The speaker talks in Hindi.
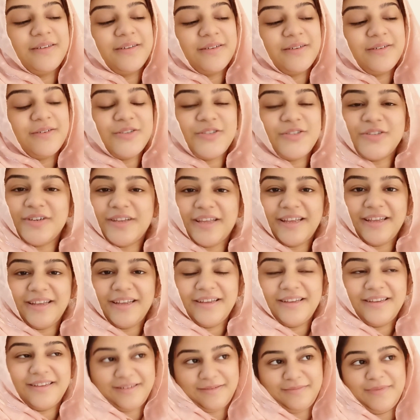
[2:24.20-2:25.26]
कुछ
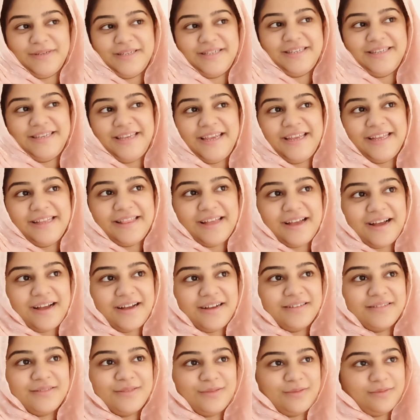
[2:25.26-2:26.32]
नहीं बस यही था
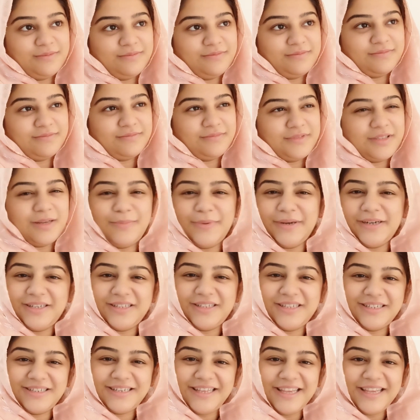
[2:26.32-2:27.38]

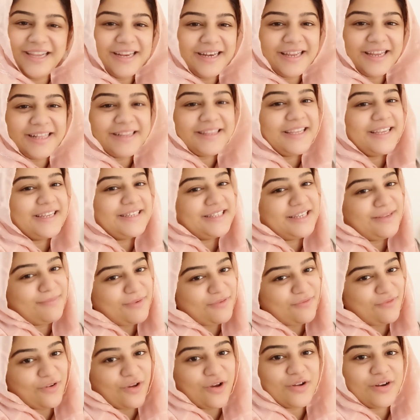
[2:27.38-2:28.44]
तबीयत ठीक नहीं थी इसलिए
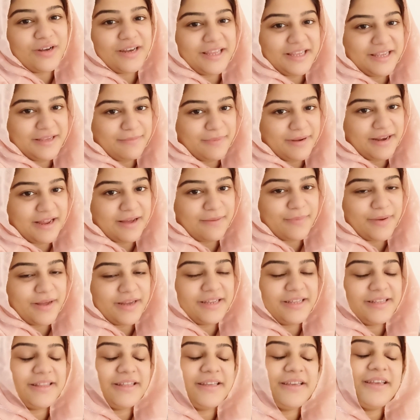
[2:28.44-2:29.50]
मैं ब्लॉग नहीं बना पा
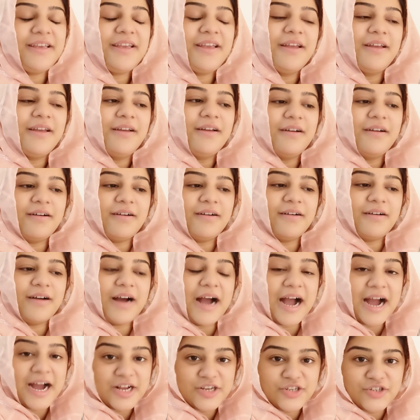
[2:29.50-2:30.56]
रही थी
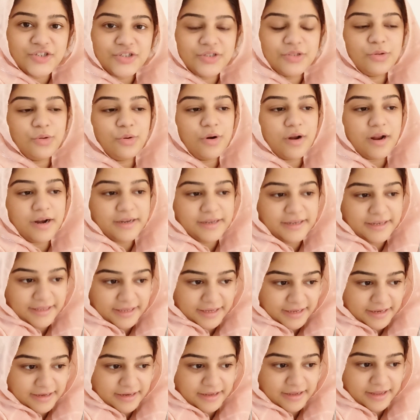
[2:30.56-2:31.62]
आज थोड़ा
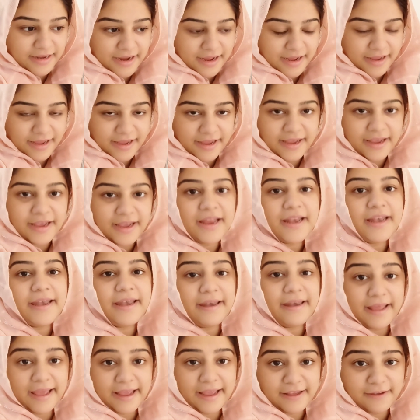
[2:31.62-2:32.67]
ठीक लग रहा है
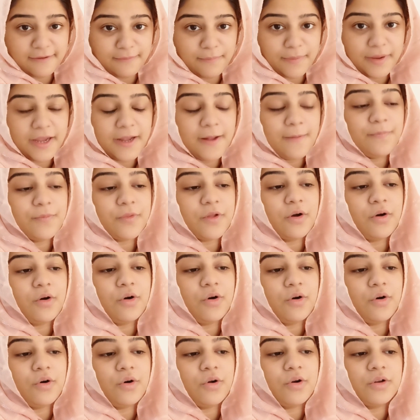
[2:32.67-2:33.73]
नेक में
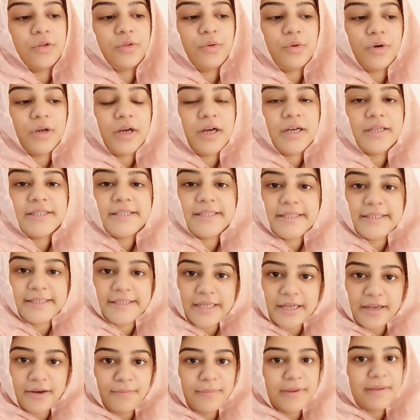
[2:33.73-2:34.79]
और थोड़ा
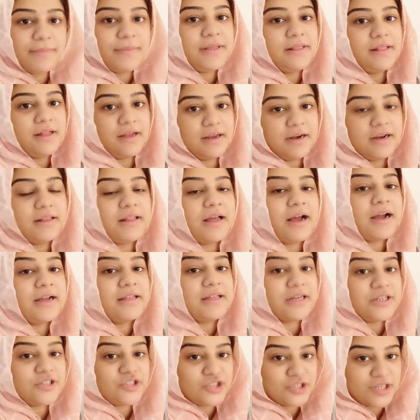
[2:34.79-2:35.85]
सर में भी दर्द
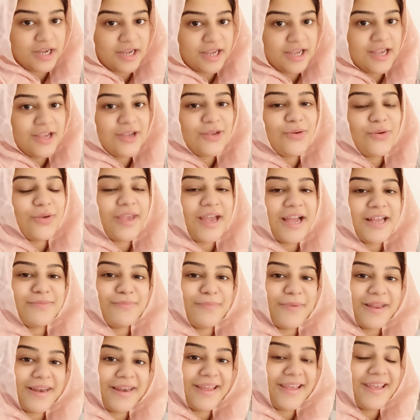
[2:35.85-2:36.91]
आज अच्छा है क्योंकि आज
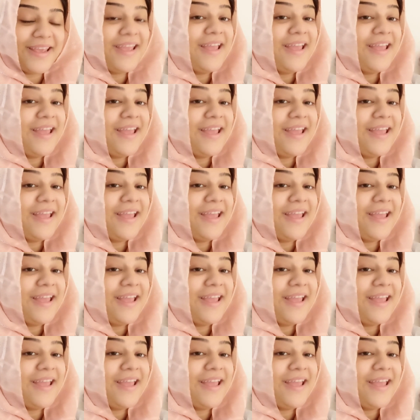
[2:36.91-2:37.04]
मैंने